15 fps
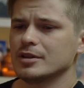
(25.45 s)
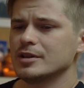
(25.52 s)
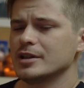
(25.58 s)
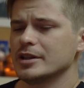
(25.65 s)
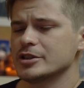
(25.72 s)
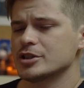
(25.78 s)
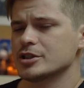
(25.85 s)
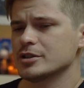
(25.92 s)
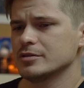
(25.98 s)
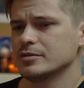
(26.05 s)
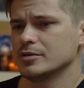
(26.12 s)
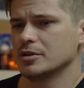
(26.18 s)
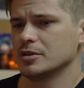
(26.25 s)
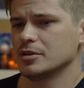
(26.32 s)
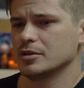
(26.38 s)
даже
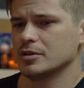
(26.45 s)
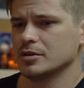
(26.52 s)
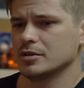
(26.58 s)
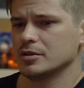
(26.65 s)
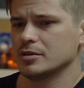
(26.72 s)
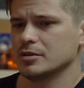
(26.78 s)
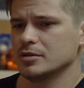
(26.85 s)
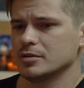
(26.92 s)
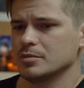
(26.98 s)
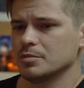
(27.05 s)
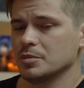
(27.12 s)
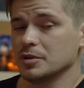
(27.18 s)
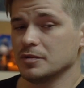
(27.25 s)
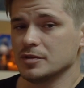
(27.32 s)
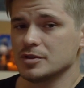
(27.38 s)

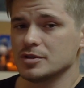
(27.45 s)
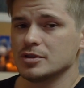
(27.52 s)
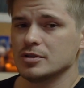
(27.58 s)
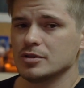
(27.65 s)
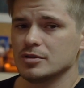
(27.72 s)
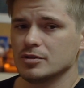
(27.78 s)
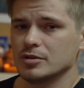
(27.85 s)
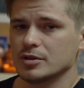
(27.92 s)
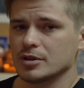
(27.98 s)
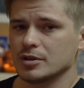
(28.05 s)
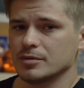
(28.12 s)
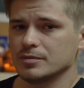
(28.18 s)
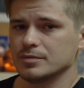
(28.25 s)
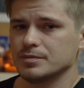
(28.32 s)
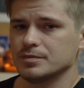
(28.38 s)
подвести итоги.